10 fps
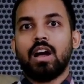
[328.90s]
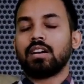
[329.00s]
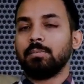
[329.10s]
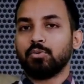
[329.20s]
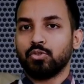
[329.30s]

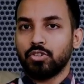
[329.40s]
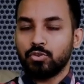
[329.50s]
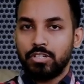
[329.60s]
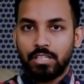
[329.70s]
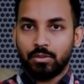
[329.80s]
খারাপ কোনো কিছু
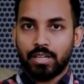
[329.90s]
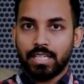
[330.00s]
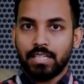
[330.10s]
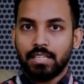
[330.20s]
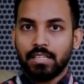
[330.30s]
নিহিত নাই
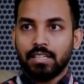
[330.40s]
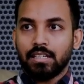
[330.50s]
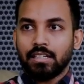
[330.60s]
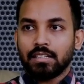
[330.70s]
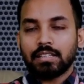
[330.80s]

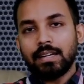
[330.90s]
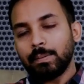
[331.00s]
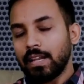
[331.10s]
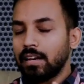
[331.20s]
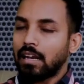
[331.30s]

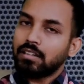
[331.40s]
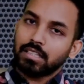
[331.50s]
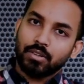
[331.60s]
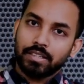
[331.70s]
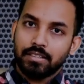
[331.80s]
তাইলুল্লাহ আল্লাহ
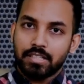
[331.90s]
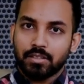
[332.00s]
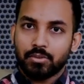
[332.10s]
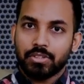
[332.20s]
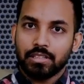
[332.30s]
কেন খাইতে নিষেধ
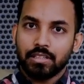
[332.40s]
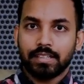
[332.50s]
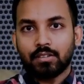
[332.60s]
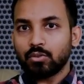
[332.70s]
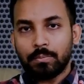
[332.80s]
করছেন
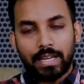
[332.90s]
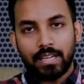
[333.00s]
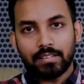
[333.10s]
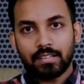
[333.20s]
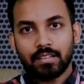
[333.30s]
এটা তো কোনো
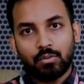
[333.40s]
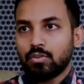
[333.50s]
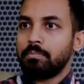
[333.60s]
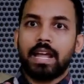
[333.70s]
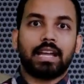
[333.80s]
ব্যাখ্যা আছে
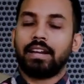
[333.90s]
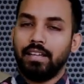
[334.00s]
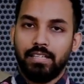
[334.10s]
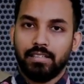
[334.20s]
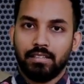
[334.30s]
কোনো ব্যাখ্যা নাই